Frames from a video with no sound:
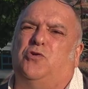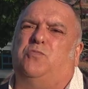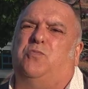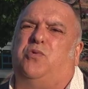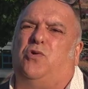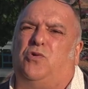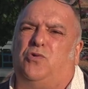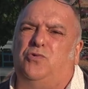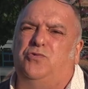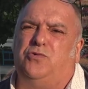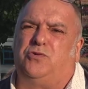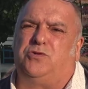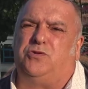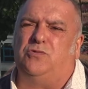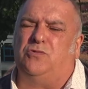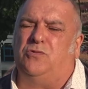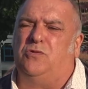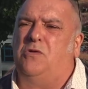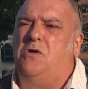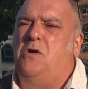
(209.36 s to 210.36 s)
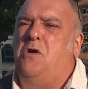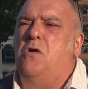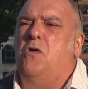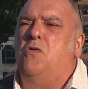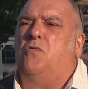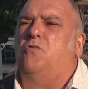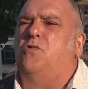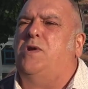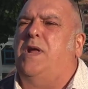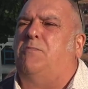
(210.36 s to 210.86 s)
production
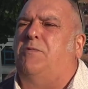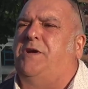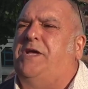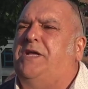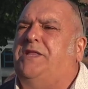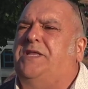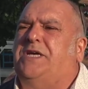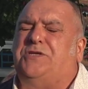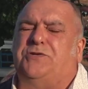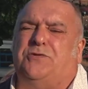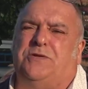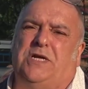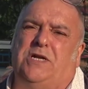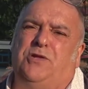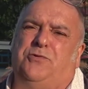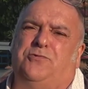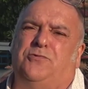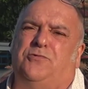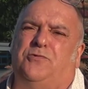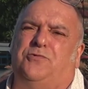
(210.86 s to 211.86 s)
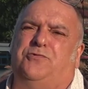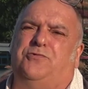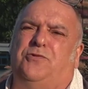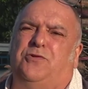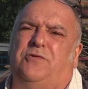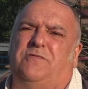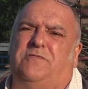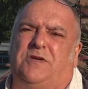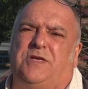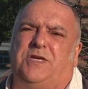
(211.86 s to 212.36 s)
où la moyenne nationale tourne autour
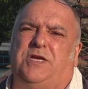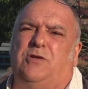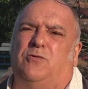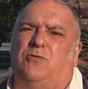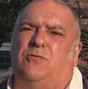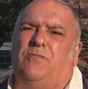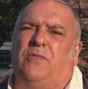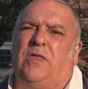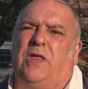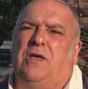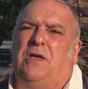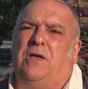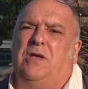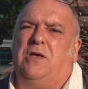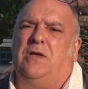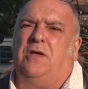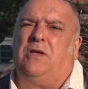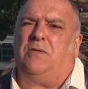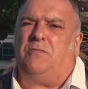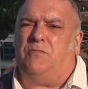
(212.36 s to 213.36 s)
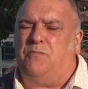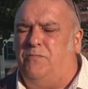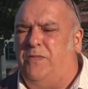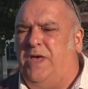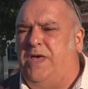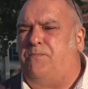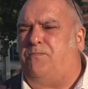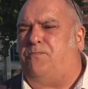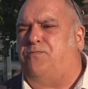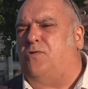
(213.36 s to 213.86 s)
de 20 kilos.
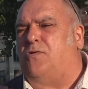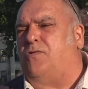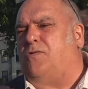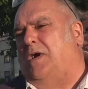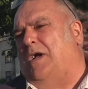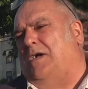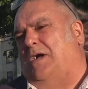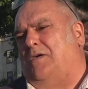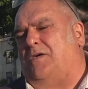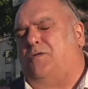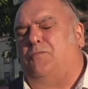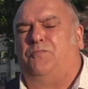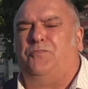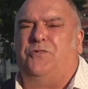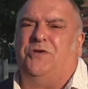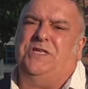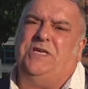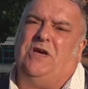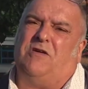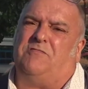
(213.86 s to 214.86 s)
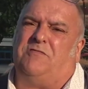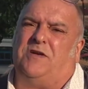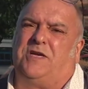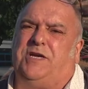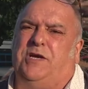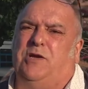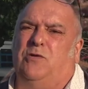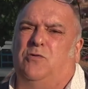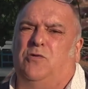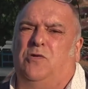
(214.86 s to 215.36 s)
Mais pour obtenir 20
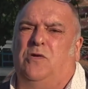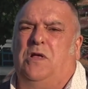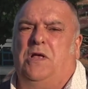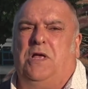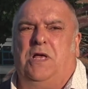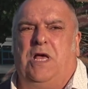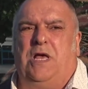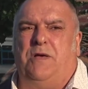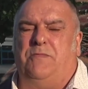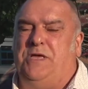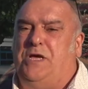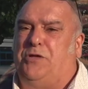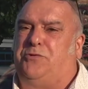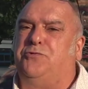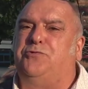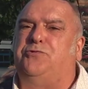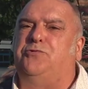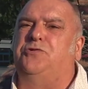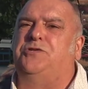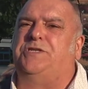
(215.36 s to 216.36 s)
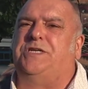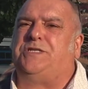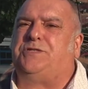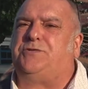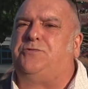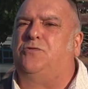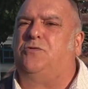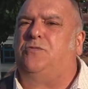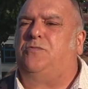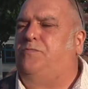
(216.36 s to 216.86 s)
kilos, eh il y a toute une
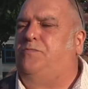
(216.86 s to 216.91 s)
gestion